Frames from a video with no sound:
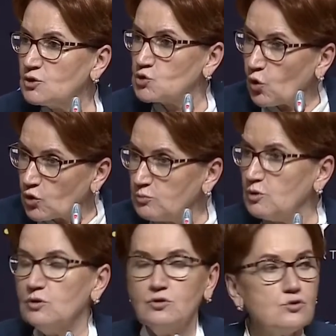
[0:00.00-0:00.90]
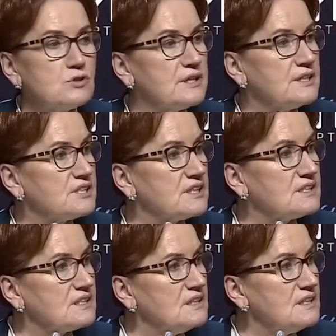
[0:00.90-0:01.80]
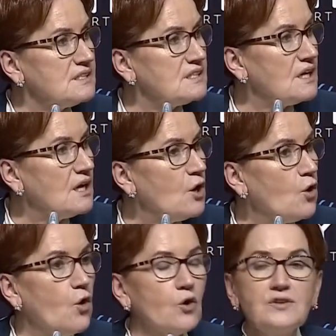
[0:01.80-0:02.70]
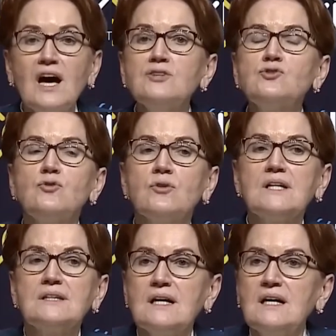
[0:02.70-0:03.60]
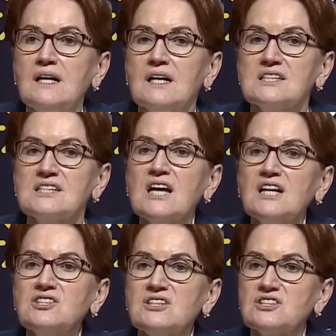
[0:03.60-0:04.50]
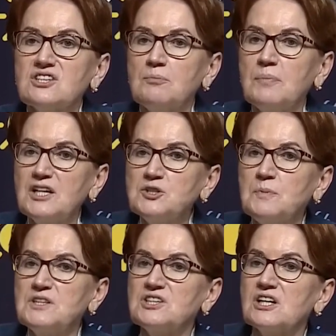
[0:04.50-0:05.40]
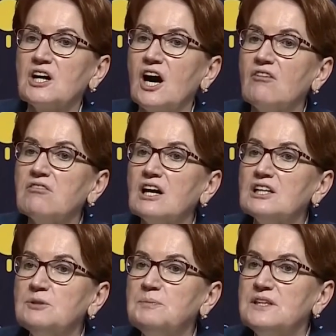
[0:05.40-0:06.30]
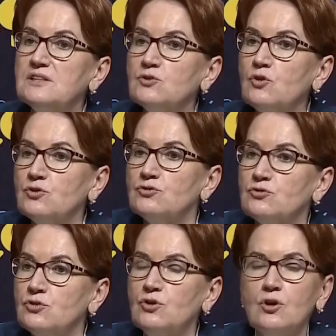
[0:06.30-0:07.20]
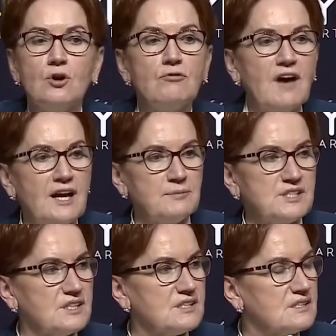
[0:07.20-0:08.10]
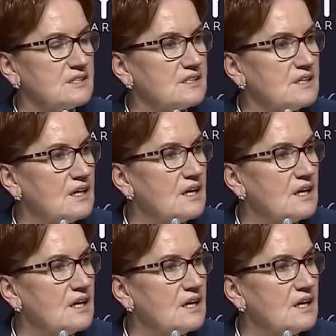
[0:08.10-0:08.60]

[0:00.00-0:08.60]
Sorumluluğu üstleneceksiniz Ondan sonra da saç saça baş başa kavgalı bir görüntü vermeyeceksiniz.